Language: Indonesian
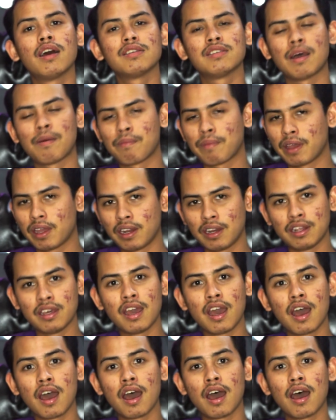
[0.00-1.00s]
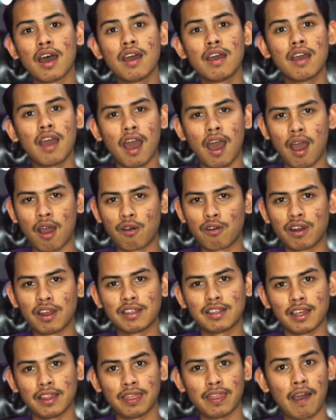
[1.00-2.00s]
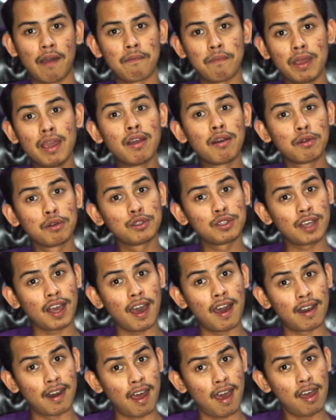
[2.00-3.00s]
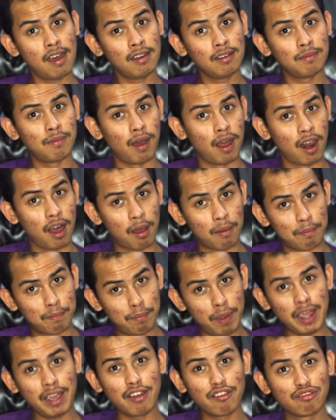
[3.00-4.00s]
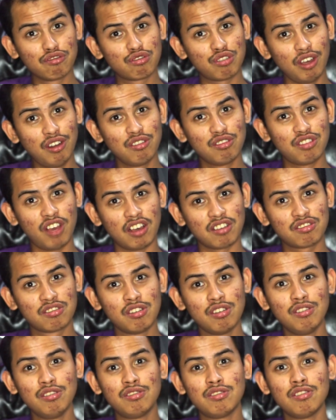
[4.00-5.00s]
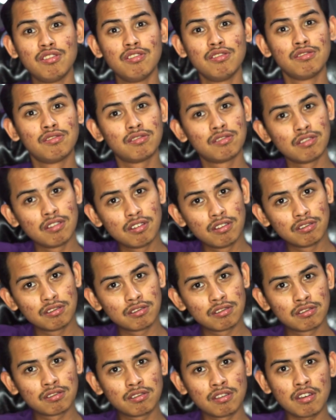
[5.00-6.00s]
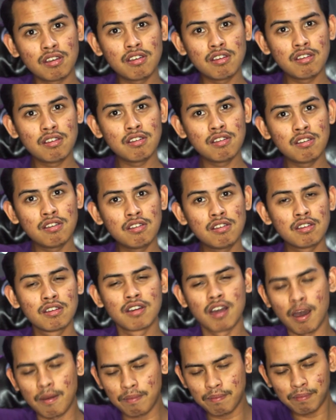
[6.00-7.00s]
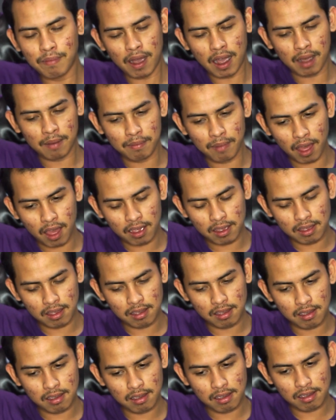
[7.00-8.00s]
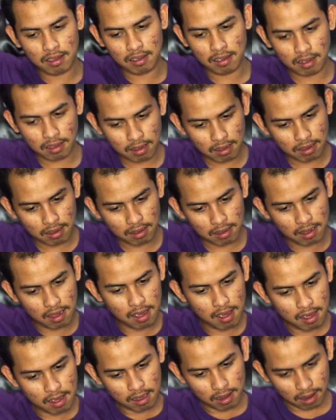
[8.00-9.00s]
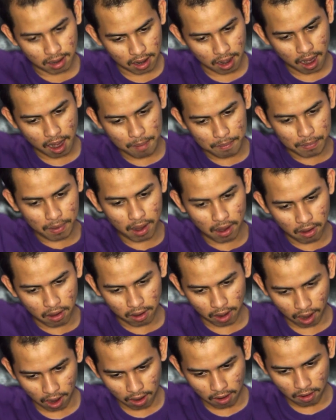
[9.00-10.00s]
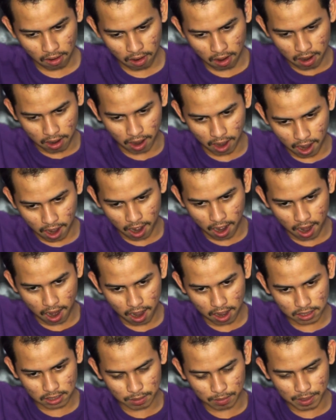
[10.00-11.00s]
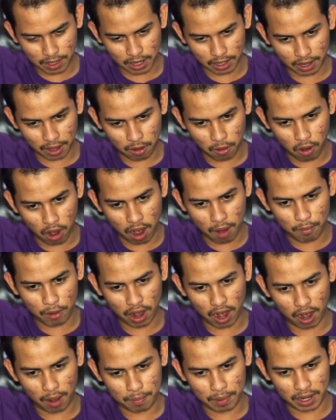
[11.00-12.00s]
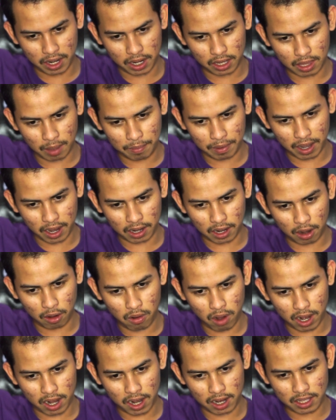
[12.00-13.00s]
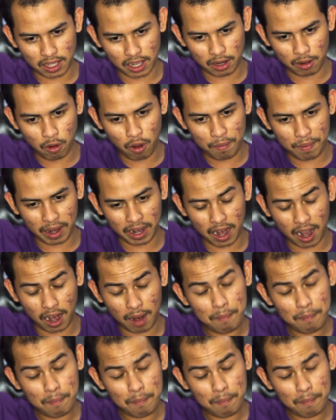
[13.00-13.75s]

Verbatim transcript: sampai dia akunnya centang biru sekarang malah bikin sensasi si si si nggak paham lagi kenapa orang-orang sebenarnya gue nggak mau nanggepin ini tapi karena gue kenal jadi gue pengen